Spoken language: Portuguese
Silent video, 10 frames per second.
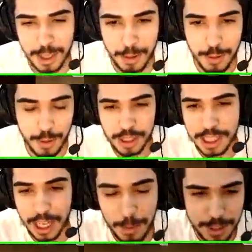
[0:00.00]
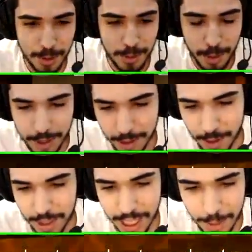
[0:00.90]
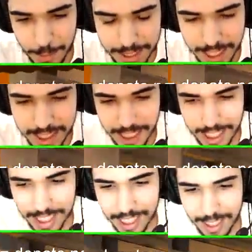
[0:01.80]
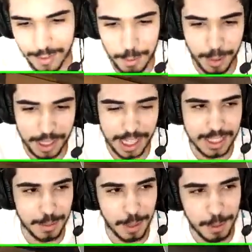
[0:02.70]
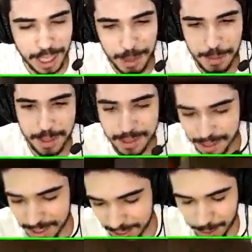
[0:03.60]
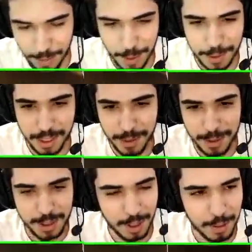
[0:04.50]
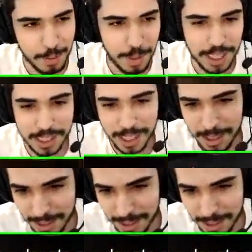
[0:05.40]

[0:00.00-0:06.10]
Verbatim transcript: Um não consegue mais subir, o outro não consegue mais descer. Vamos botar eles no mesmo game. Estão no mesmo nível de jogo. Marcha.